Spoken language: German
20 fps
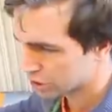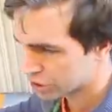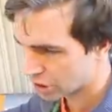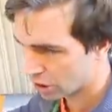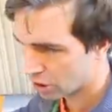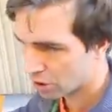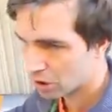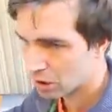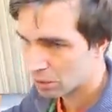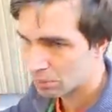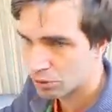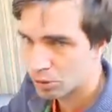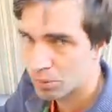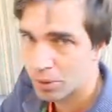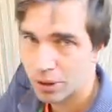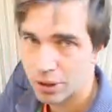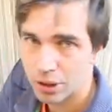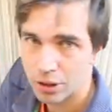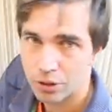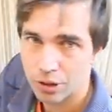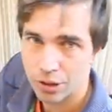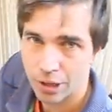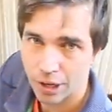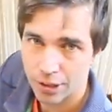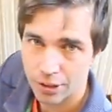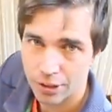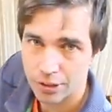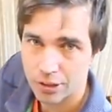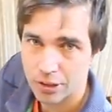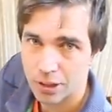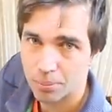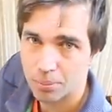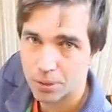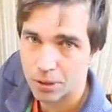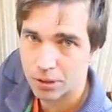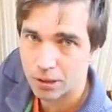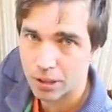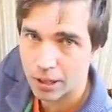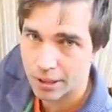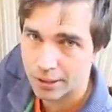Stauraum, wie man das in anderen
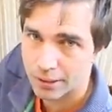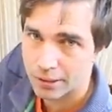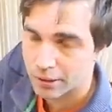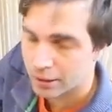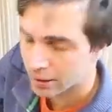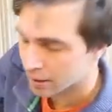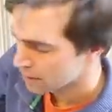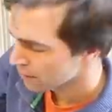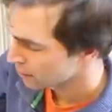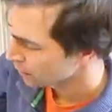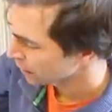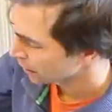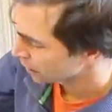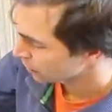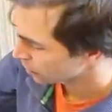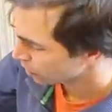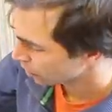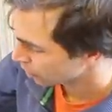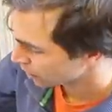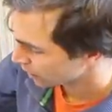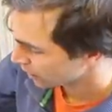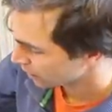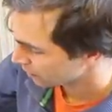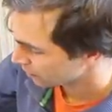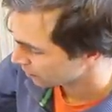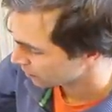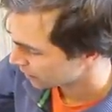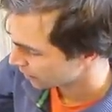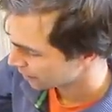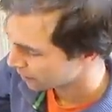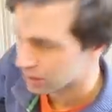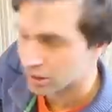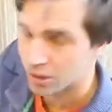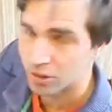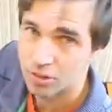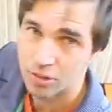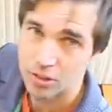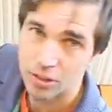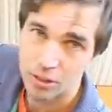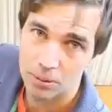Kabinen kennt, sondern das
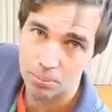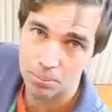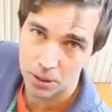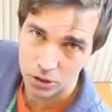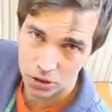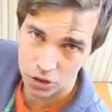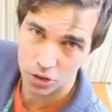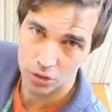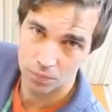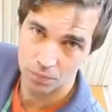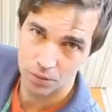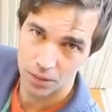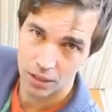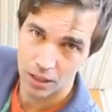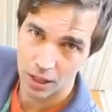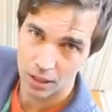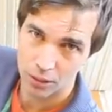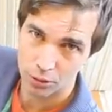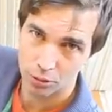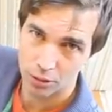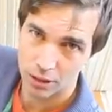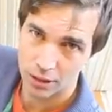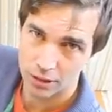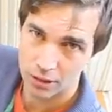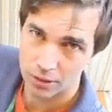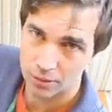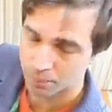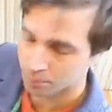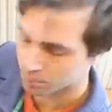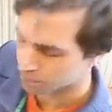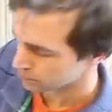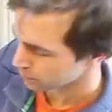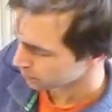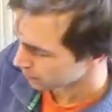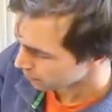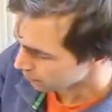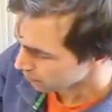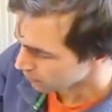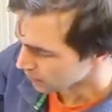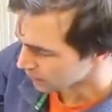ist die Pritsche, die Ladefläche.
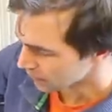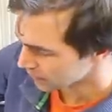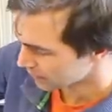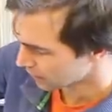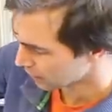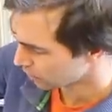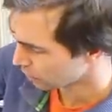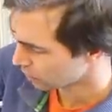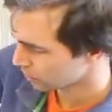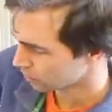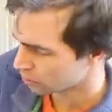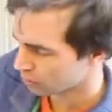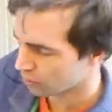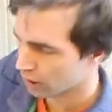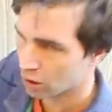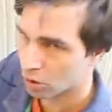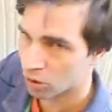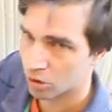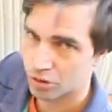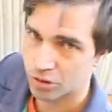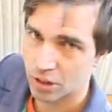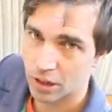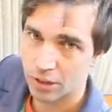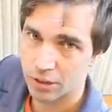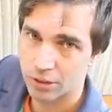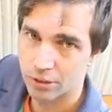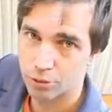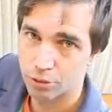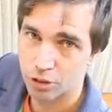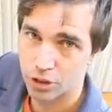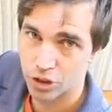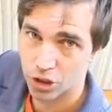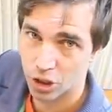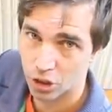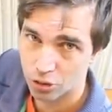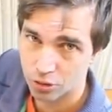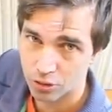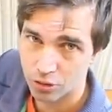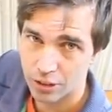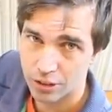Da können zwar auch Sachen
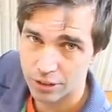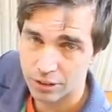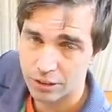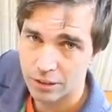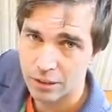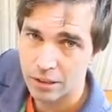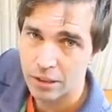verstaut werden,